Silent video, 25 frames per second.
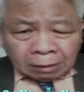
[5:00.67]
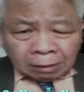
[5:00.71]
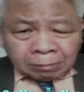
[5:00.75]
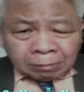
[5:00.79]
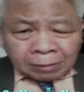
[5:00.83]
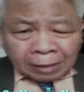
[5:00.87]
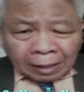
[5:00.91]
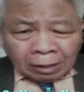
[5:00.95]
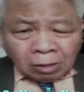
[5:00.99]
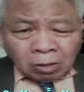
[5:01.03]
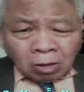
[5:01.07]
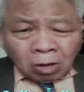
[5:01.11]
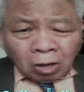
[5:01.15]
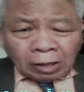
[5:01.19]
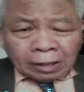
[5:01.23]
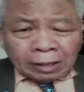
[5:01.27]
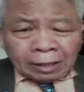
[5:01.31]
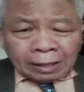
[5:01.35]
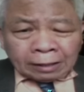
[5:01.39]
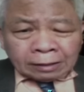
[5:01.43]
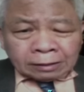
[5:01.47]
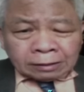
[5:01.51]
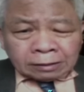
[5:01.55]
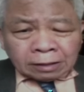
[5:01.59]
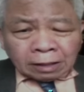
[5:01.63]
tìm cách
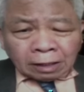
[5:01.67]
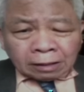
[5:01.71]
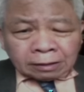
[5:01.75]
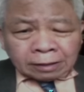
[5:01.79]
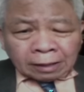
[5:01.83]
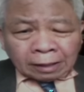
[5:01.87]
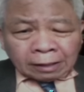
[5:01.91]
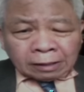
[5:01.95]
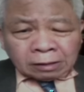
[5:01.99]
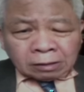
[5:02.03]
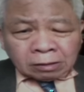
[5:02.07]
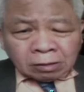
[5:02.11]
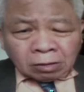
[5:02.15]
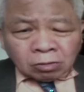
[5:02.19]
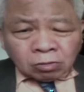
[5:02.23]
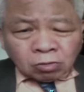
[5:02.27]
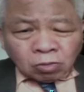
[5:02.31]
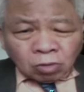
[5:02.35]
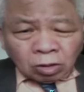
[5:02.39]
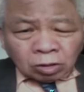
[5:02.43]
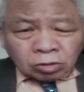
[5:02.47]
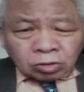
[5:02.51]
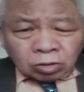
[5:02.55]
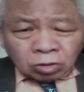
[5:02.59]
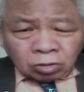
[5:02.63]
ngoi lên trở thành
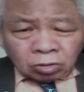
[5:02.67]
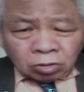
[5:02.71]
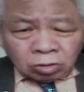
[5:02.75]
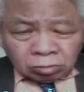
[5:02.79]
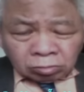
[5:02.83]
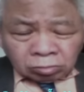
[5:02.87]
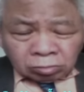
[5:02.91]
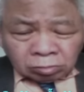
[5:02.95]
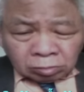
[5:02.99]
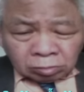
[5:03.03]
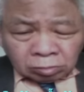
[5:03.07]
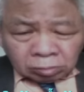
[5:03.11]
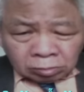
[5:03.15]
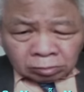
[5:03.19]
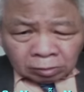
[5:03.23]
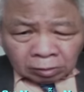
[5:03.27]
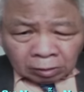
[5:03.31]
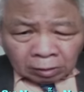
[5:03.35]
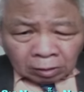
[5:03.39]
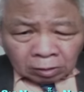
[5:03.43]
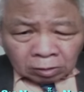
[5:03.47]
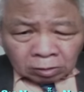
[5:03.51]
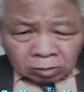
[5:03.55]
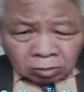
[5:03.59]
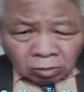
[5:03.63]
cường quốc số
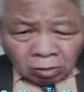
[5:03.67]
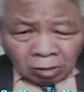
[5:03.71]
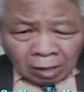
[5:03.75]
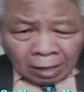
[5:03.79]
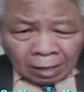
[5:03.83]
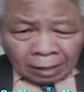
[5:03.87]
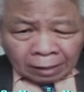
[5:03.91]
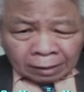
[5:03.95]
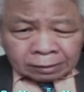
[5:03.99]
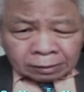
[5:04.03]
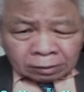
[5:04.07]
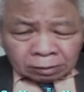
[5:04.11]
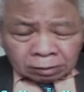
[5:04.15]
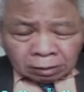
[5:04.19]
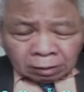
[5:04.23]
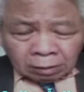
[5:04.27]
số 2